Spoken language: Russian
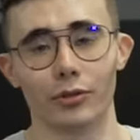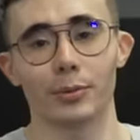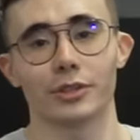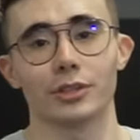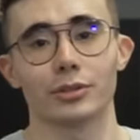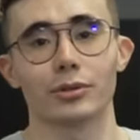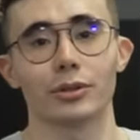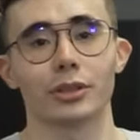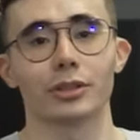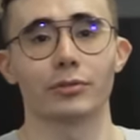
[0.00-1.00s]
его плохие
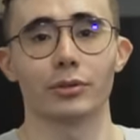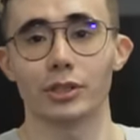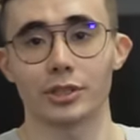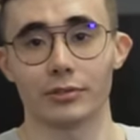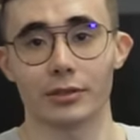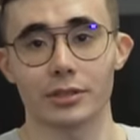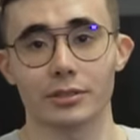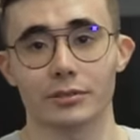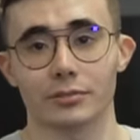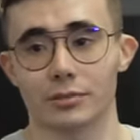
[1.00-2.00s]
стороны — это его лишний
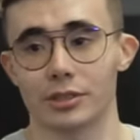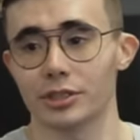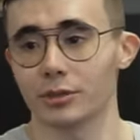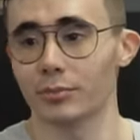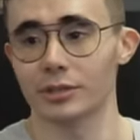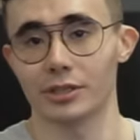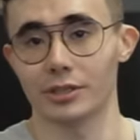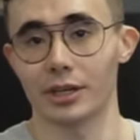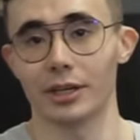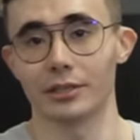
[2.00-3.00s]
вес. Слишком быстро
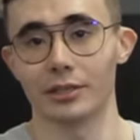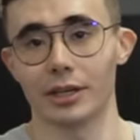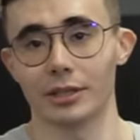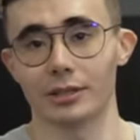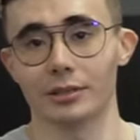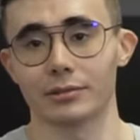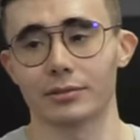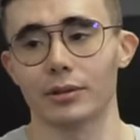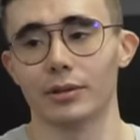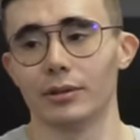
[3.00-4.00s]
сдыхает дыхалка.
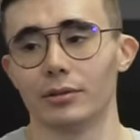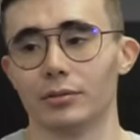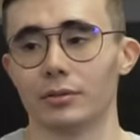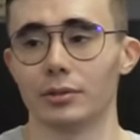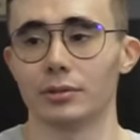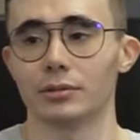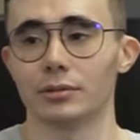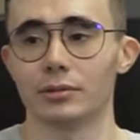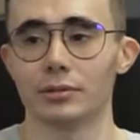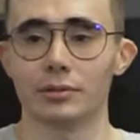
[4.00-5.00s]
Вот.
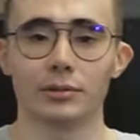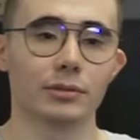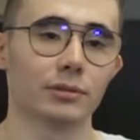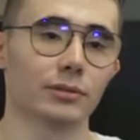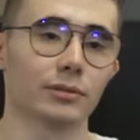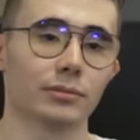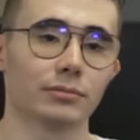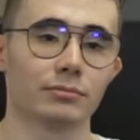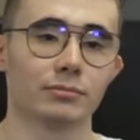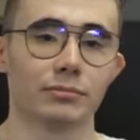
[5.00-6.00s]

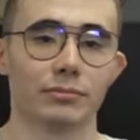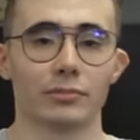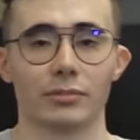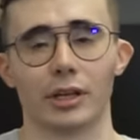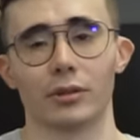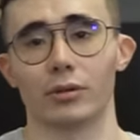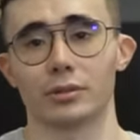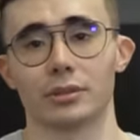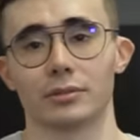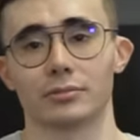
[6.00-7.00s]
И
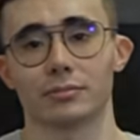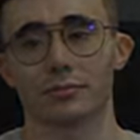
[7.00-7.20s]
колхозка